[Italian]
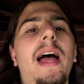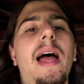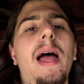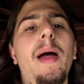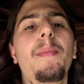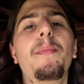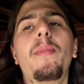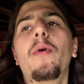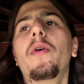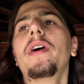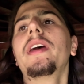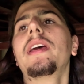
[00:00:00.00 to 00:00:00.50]

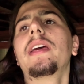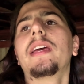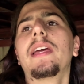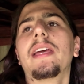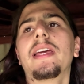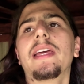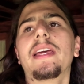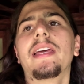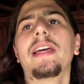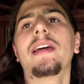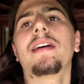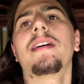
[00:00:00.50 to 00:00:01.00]
E
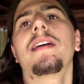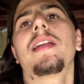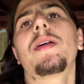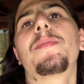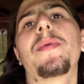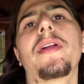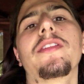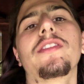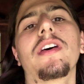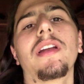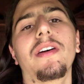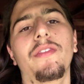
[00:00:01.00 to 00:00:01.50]
poi
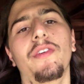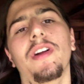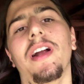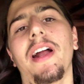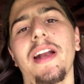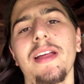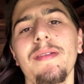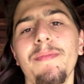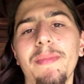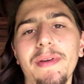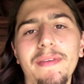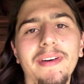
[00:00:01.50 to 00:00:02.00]
riprendo a
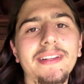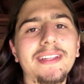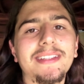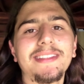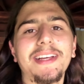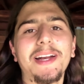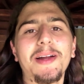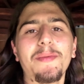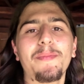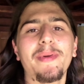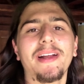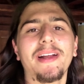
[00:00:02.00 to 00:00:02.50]
lavorare prima di andare a